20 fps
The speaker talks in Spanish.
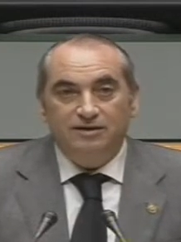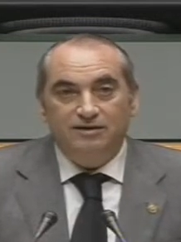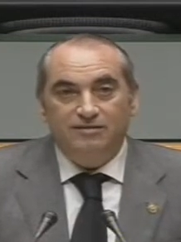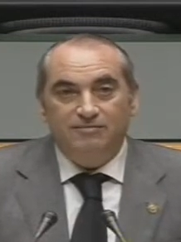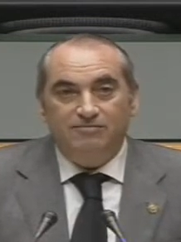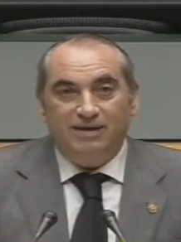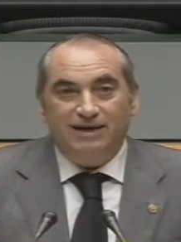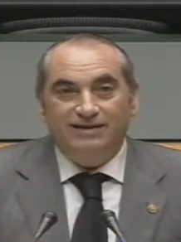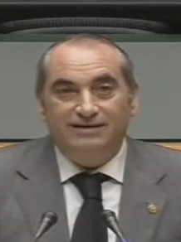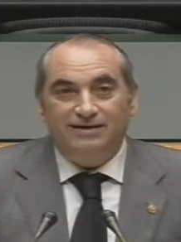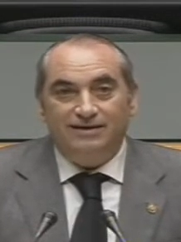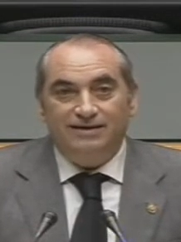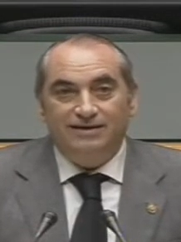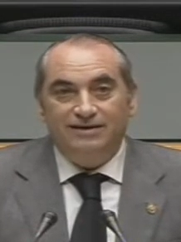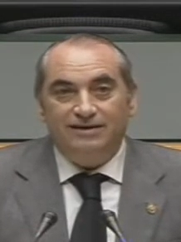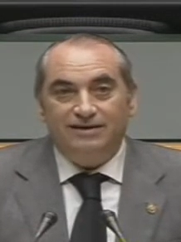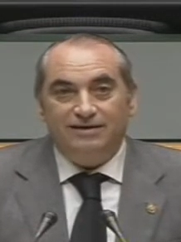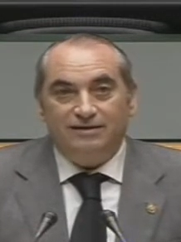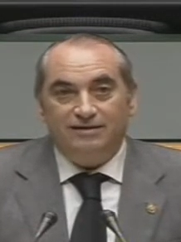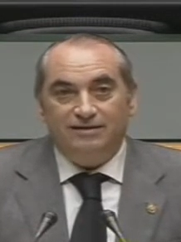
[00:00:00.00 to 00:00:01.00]

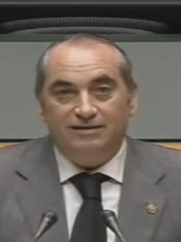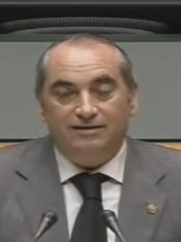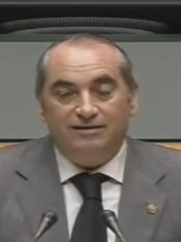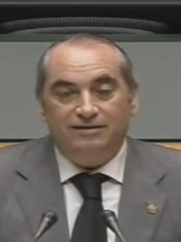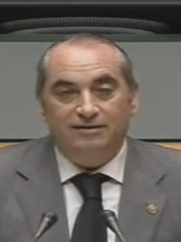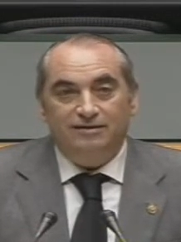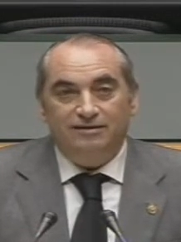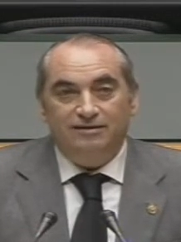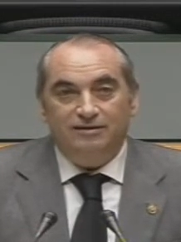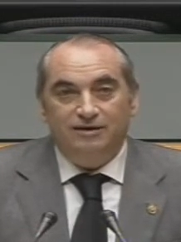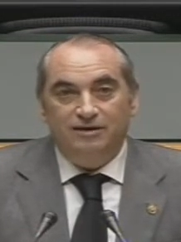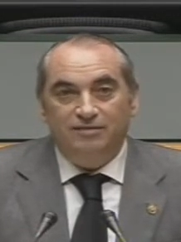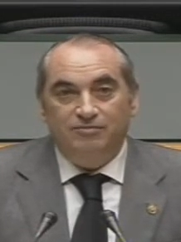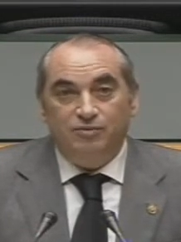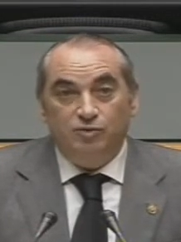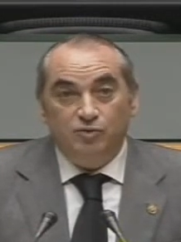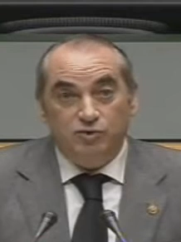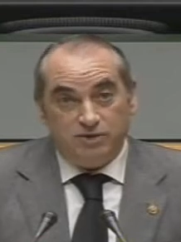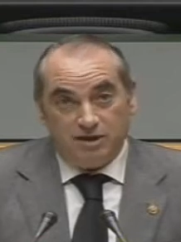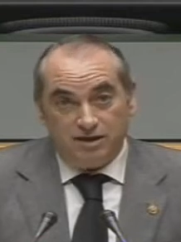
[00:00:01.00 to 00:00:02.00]
mantener
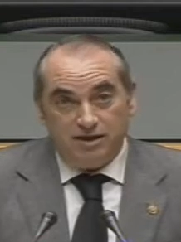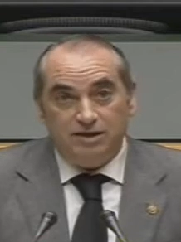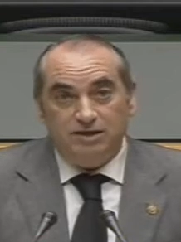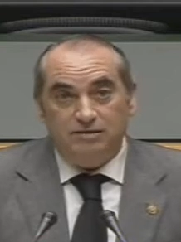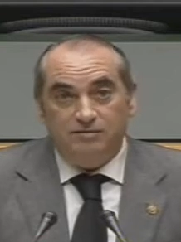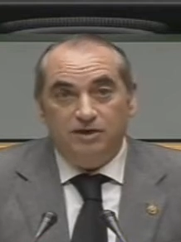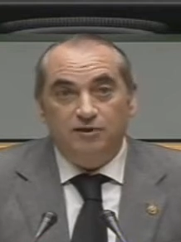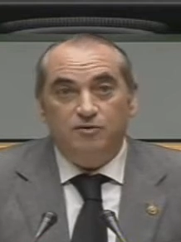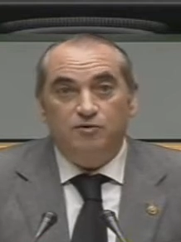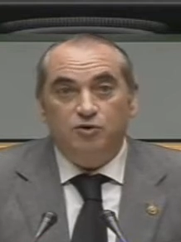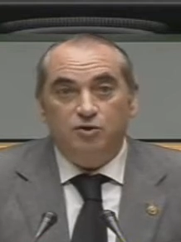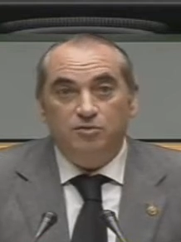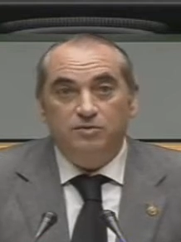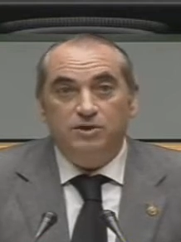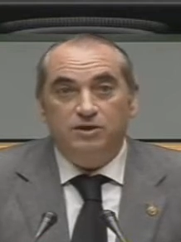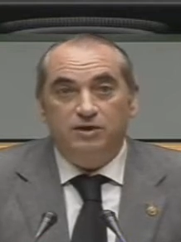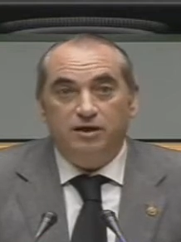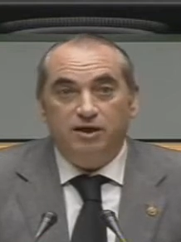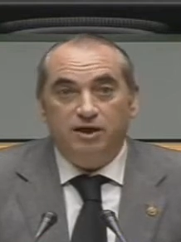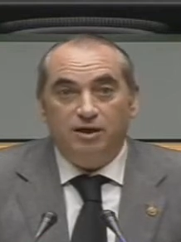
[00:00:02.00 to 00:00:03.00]
impulsar la actividad
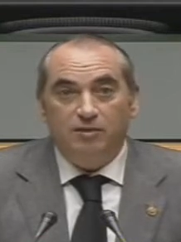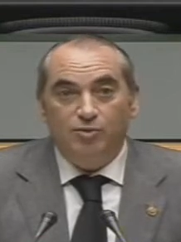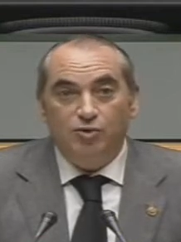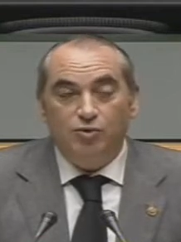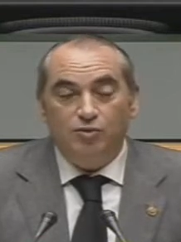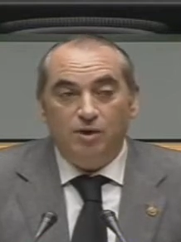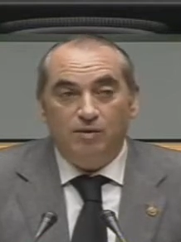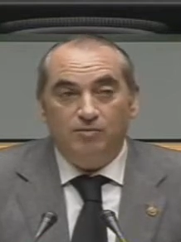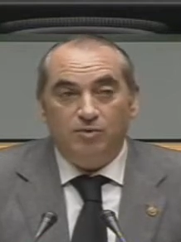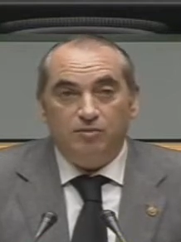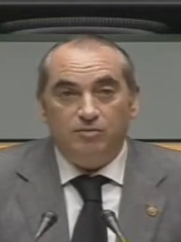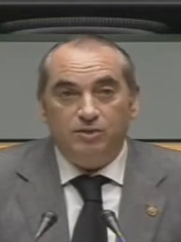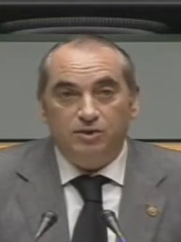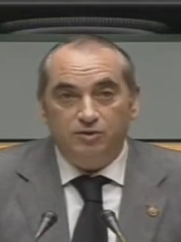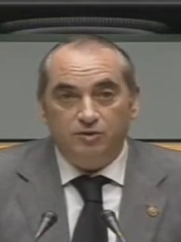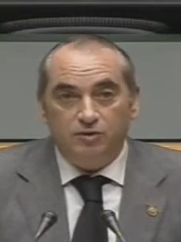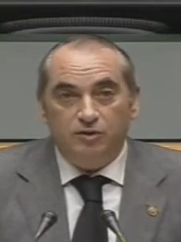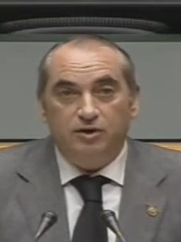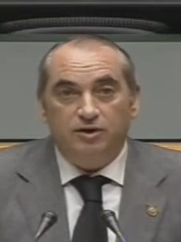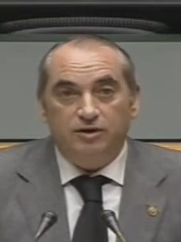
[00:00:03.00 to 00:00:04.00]
económica de Guipúzcoa por
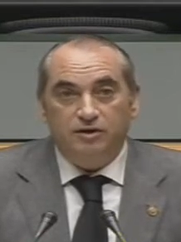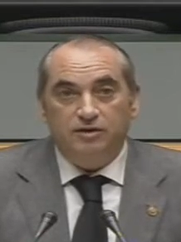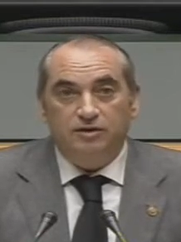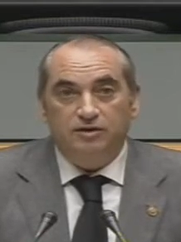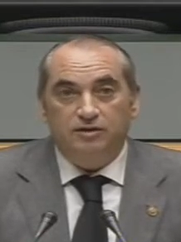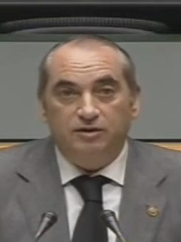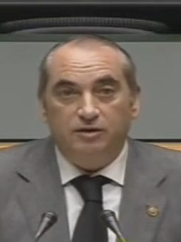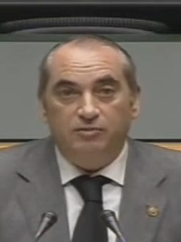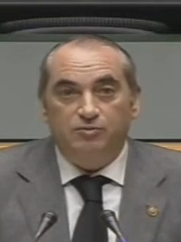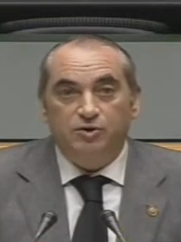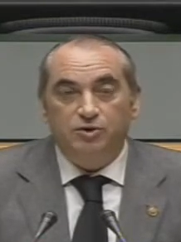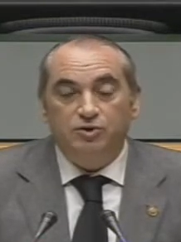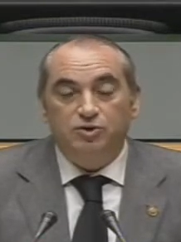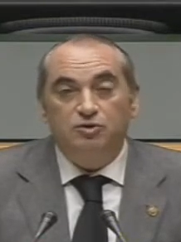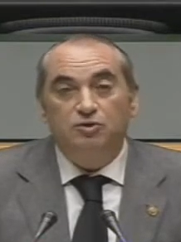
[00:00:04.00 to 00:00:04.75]
medio del puerto